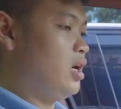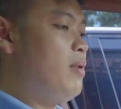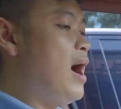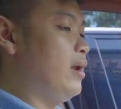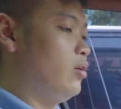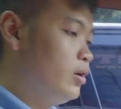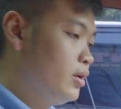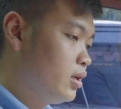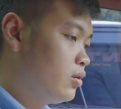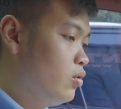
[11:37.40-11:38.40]
cơ bản thôi
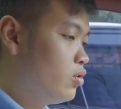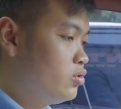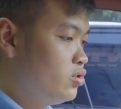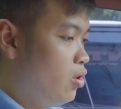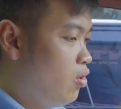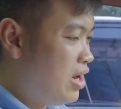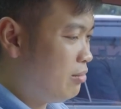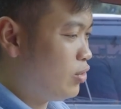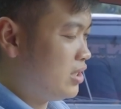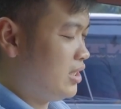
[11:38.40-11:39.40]
cruise control,
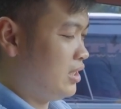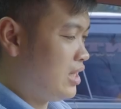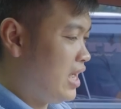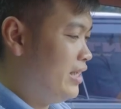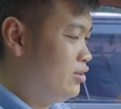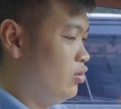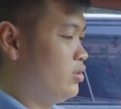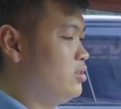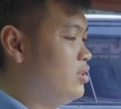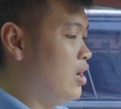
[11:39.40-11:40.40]
đàm thoại rảnh tay
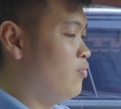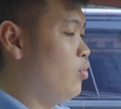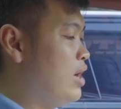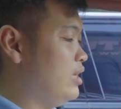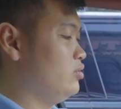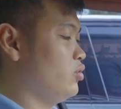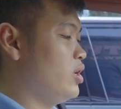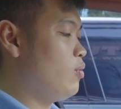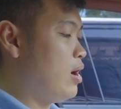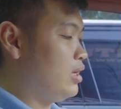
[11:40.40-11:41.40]
rồi sưởi vô lăng rồi
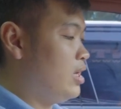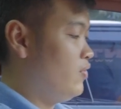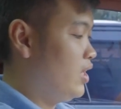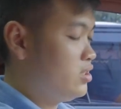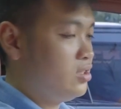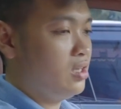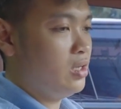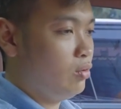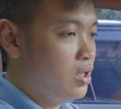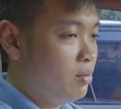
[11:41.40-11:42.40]
kích hoạt navigation
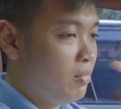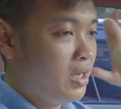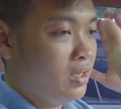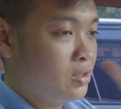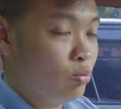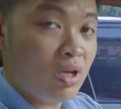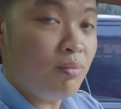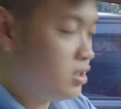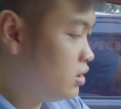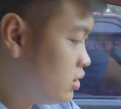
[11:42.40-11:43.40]
điều khiển màn hình trung
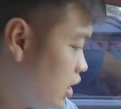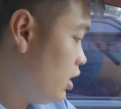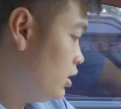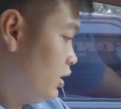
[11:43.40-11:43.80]
tâm ở chính giữa.